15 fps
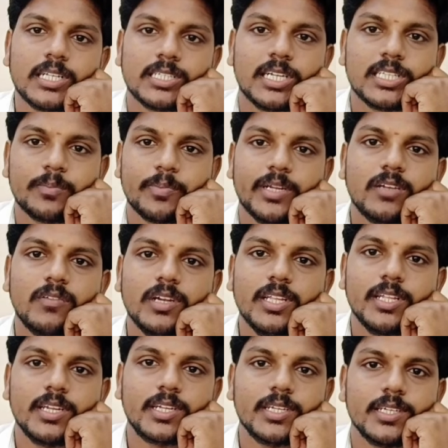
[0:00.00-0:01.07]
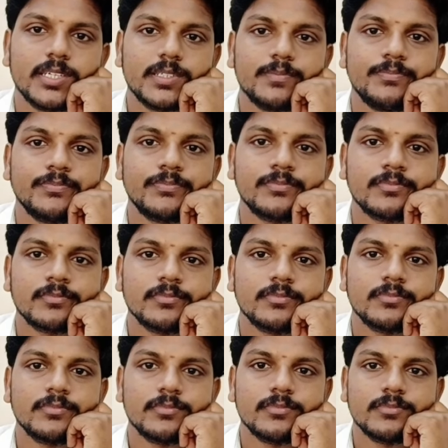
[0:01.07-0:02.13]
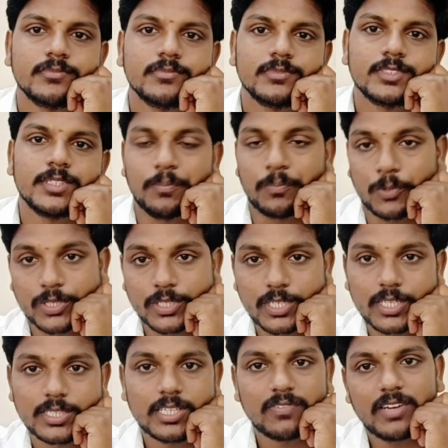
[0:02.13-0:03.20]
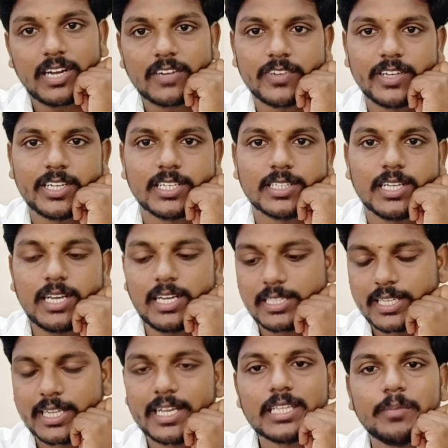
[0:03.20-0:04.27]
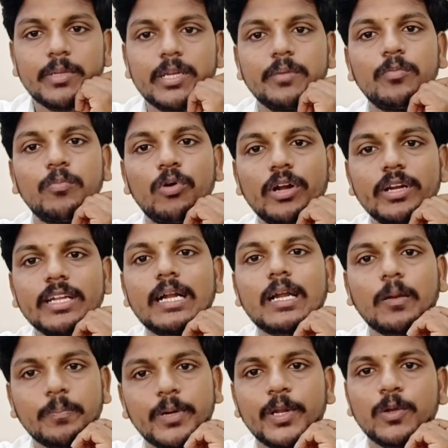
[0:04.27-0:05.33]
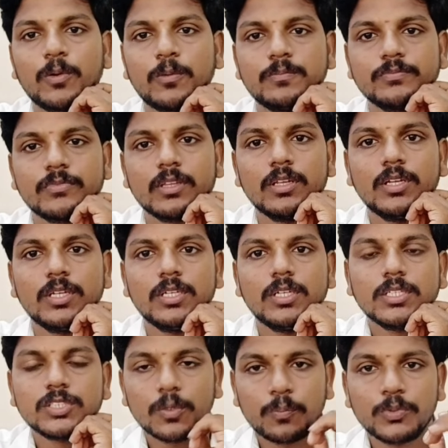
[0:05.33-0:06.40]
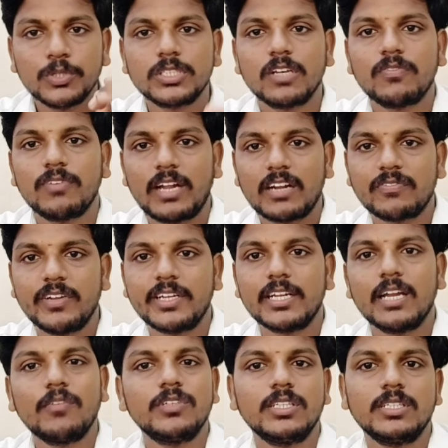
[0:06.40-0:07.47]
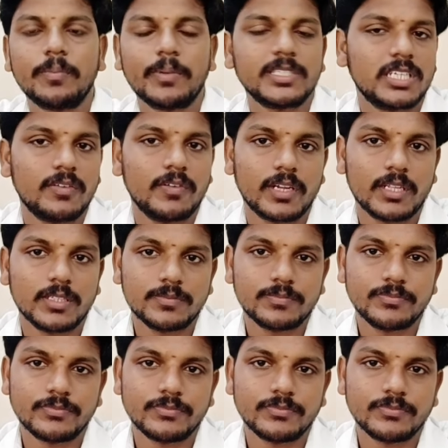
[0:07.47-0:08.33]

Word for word: அதனால தான்ப்பா எனக்கு வழி இருக்குது பிறந்ததுலேருந்தே ஃப்ளாட் ஃபீட் இருந்தால் அதுக்கேற்ற மாதிரி நம்ம பாடி அடாப்ட் பண்ணிக்கும் ஸோ புதுசாக ஃப்ளாட் ஃபீட்டால் இந்த பிரச்சனை வராது